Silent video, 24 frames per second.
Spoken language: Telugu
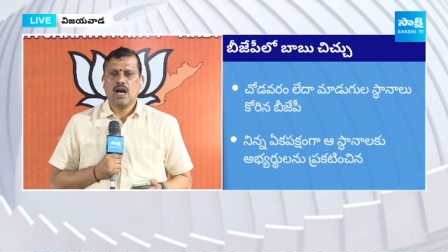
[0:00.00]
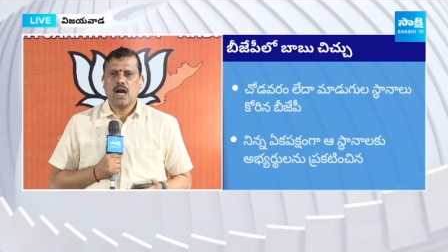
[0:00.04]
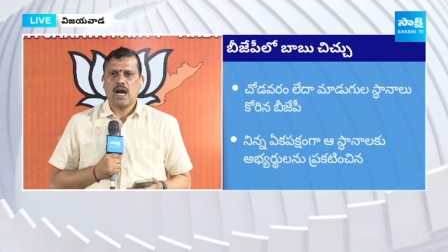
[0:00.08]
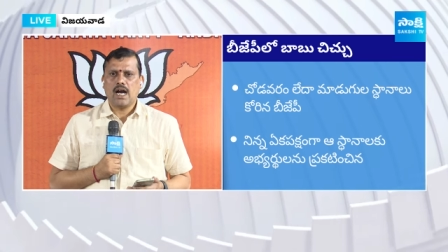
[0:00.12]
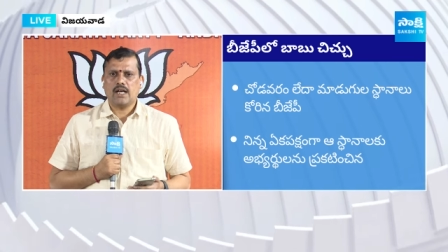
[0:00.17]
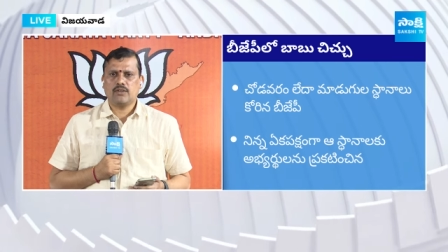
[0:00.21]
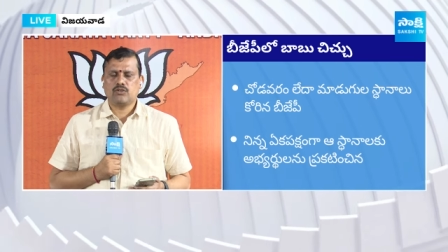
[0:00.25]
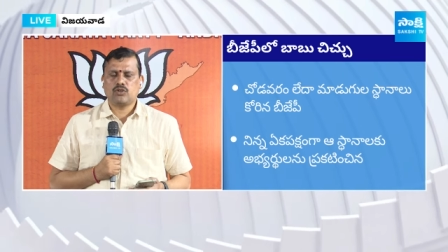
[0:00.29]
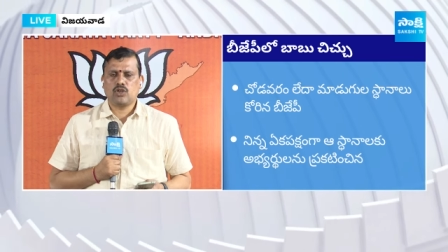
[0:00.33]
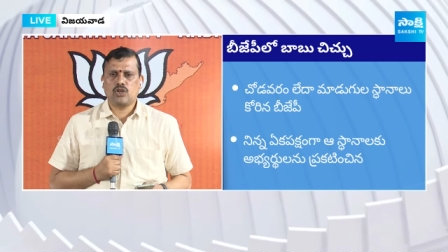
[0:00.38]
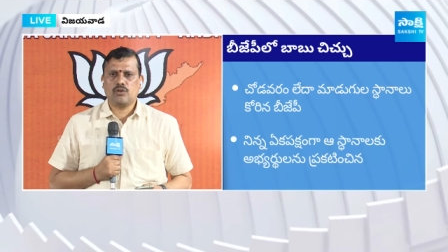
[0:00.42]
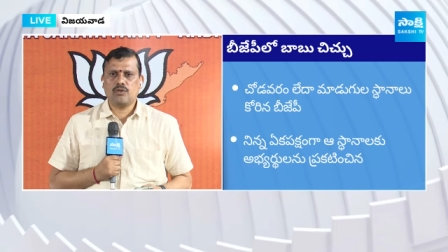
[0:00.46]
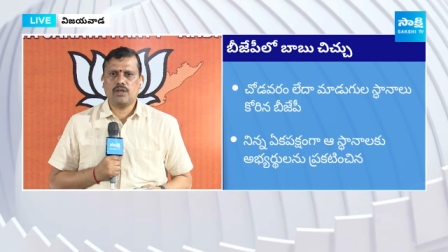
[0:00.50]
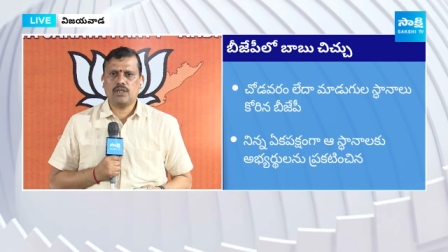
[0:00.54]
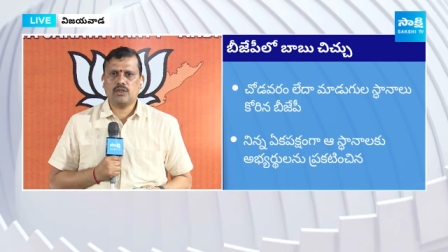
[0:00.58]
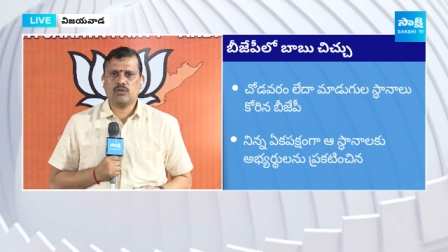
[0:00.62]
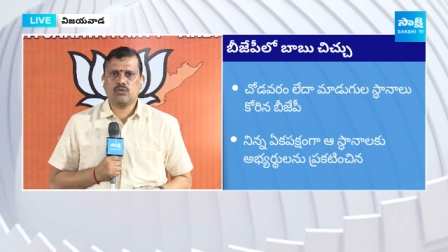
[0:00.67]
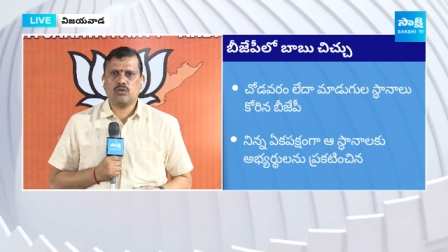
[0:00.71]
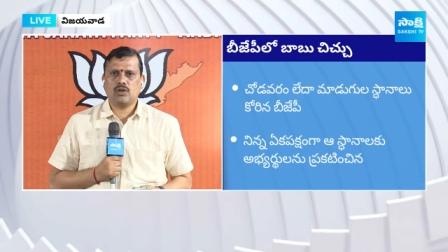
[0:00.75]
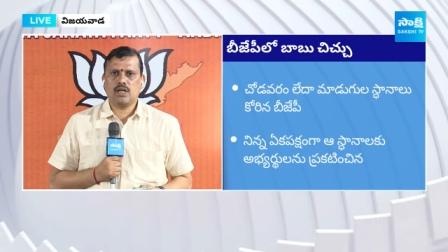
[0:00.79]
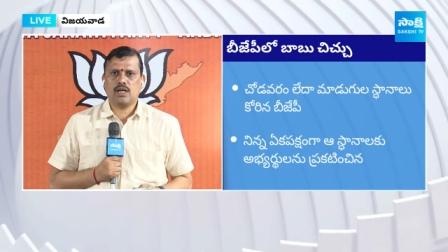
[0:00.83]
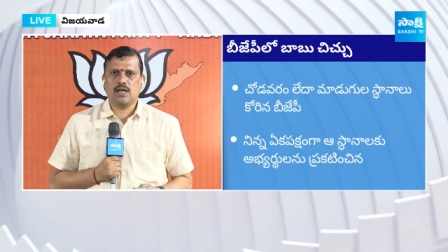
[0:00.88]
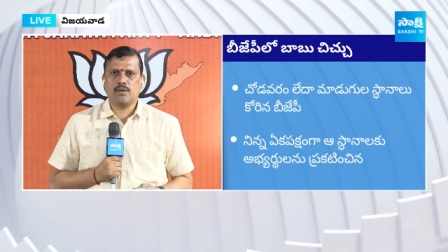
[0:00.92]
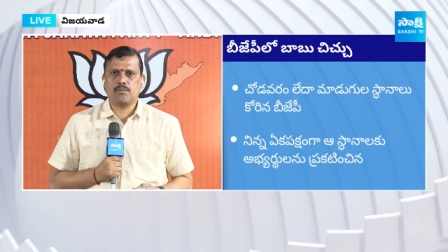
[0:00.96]
ఆ తర్వాత
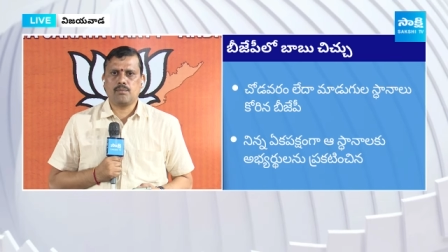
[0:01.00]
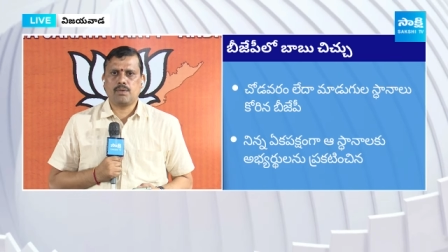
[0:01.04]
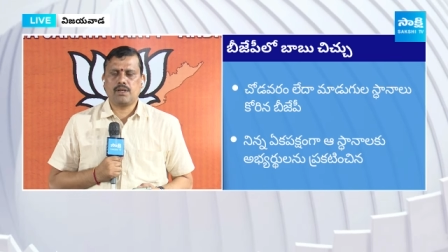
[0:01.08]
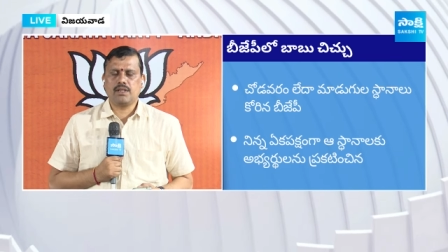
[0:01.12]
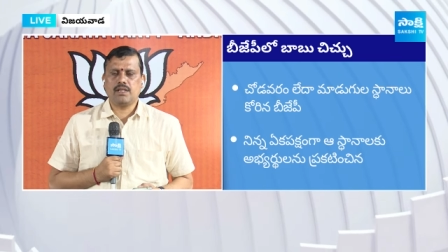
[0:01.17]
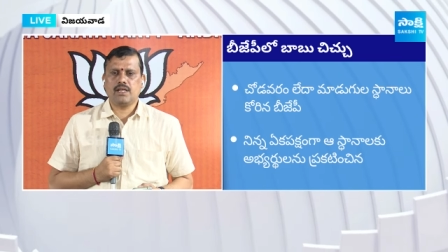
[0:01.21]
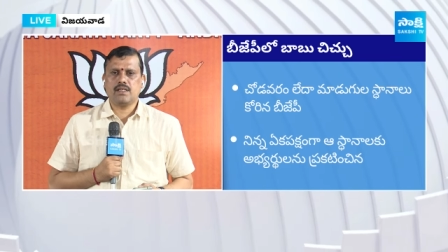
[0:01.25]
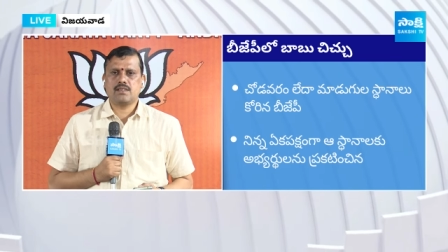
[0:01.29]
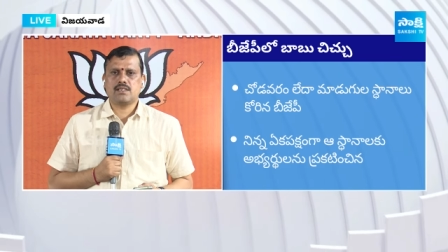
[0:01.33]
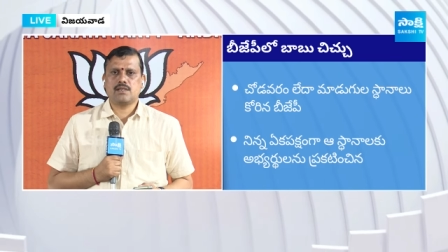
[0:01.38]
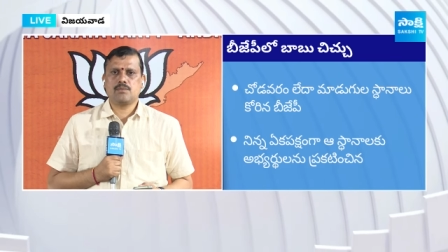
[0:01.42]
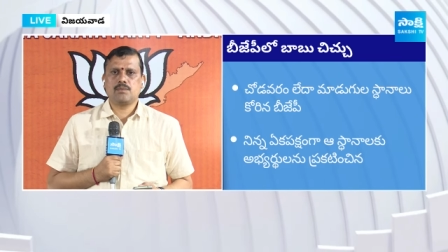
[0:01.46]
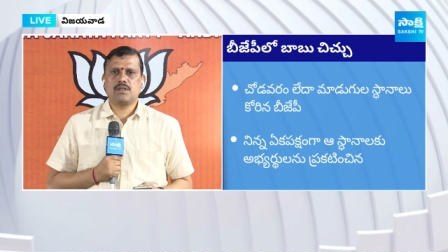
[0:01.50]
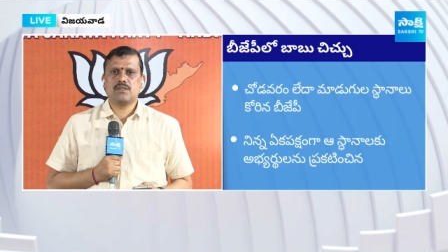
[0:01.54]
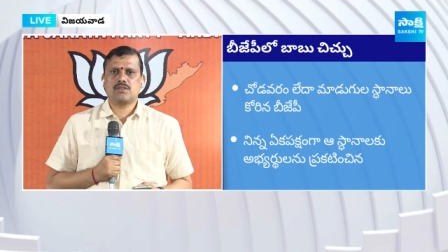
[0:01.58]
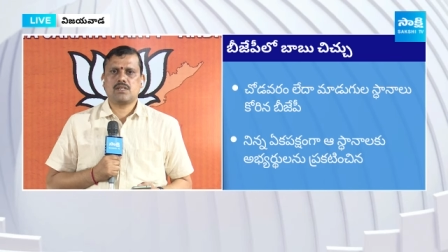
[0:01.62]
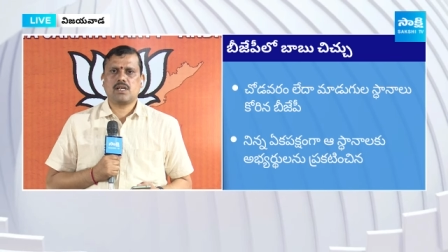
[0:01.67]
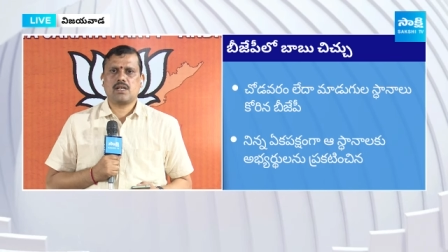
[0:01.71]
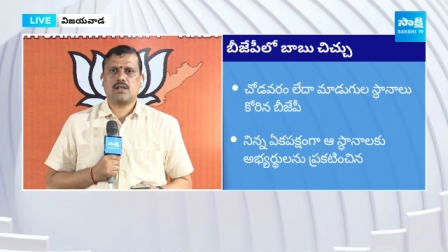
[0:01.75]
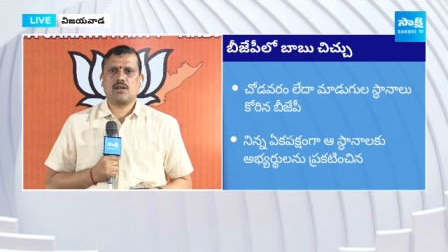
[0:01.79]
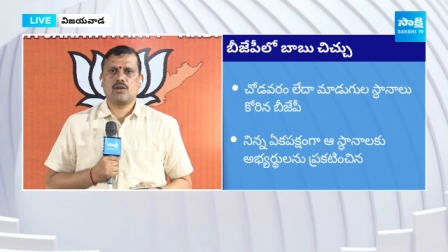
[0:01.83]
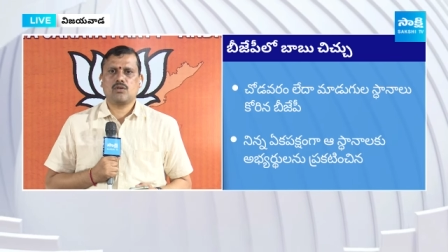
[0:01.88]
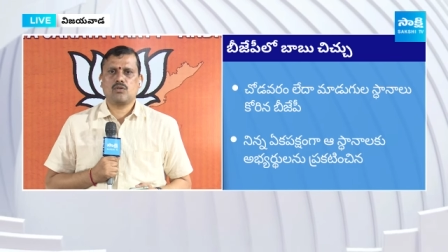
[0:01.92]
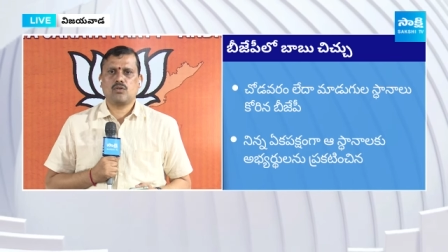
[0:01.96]
కూడా పది అసెంబ్లీ
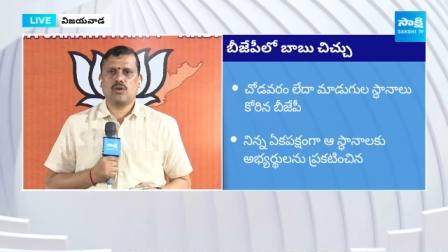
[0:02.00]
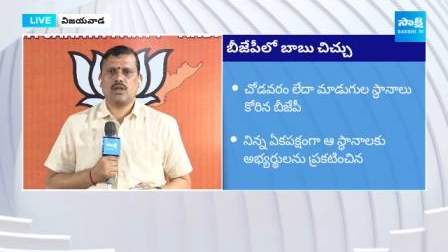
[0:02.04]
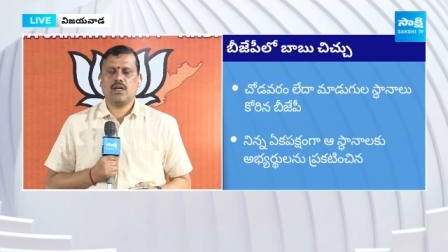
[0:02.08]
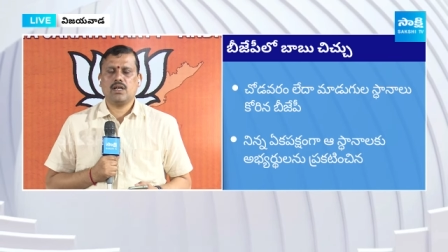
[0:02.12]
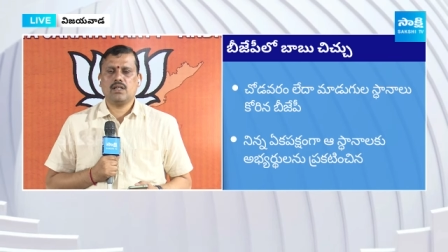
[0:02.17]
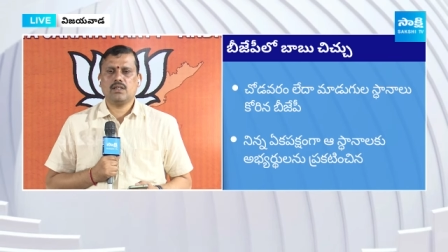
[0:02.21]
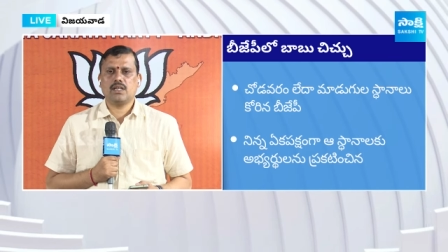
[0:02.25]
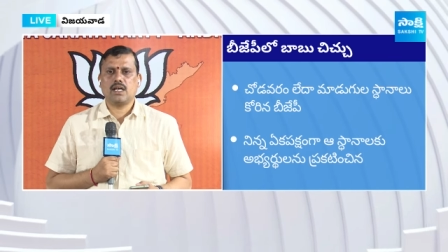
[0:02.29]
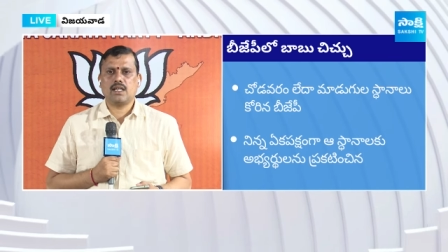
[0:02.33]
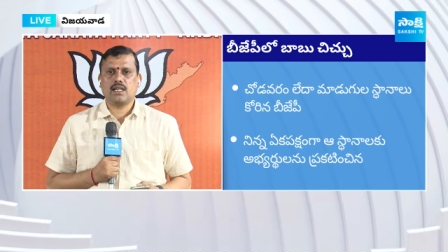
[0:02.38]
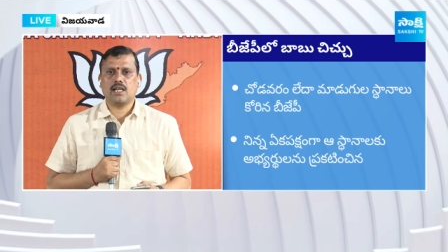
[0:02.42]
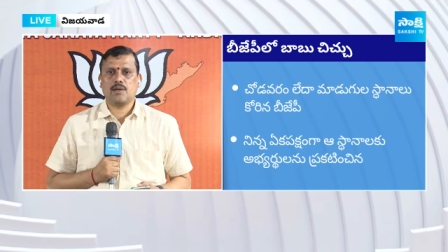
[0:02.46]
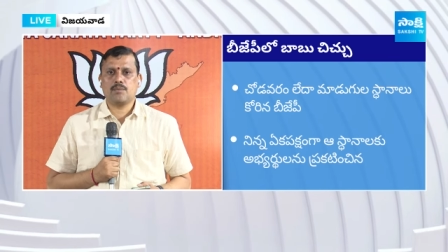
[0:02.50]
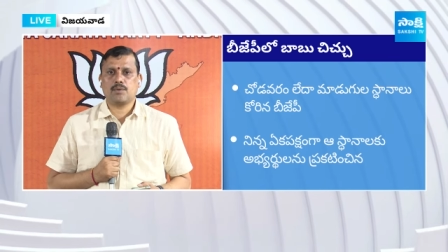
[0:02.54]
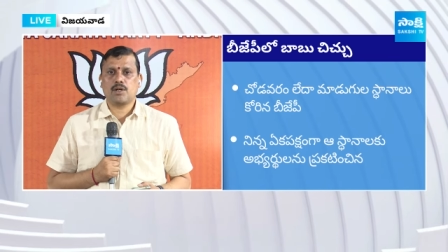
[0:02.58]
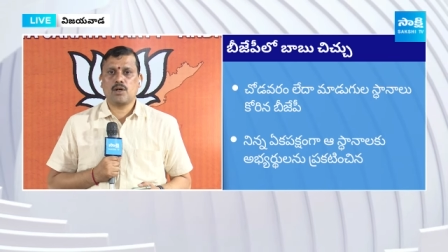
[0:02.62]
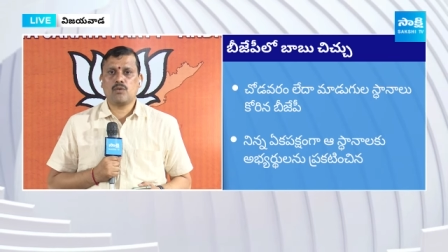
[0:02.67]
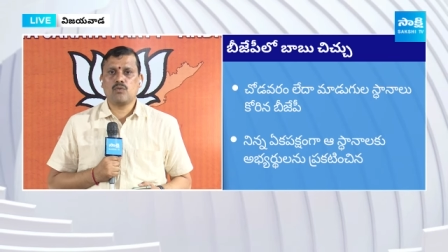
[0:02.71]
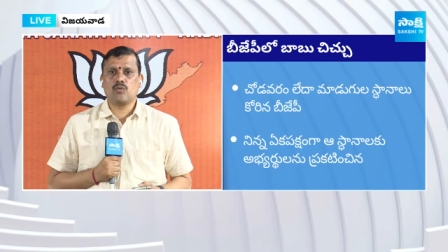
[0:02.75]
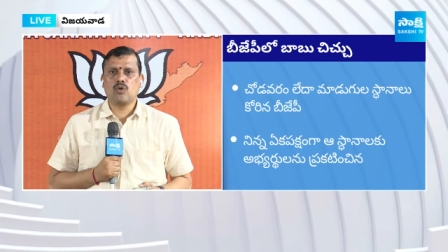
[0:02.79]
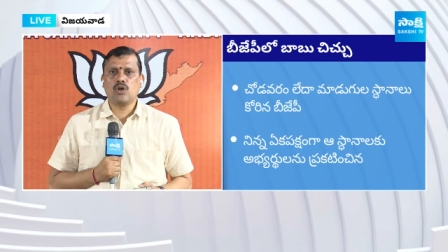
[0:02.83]
స్థానాలు కూడా దాదాపుగా